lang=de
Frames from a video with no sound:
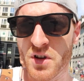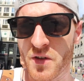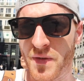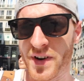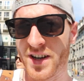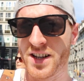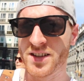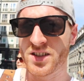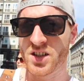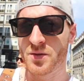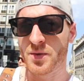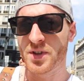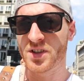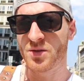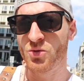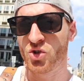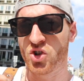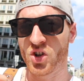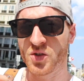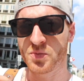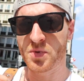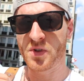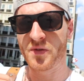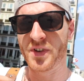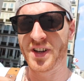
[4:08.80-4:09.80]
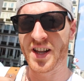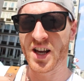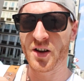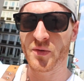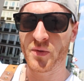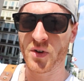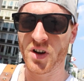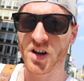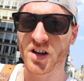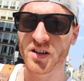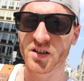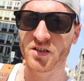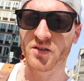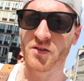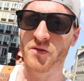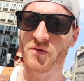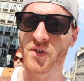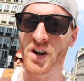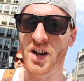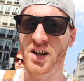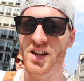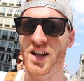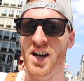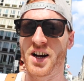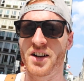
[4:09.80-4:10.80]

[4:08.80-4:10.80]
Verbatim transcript: Wir werden jetzt nochmal zum Schloss Belvedere fahren, waren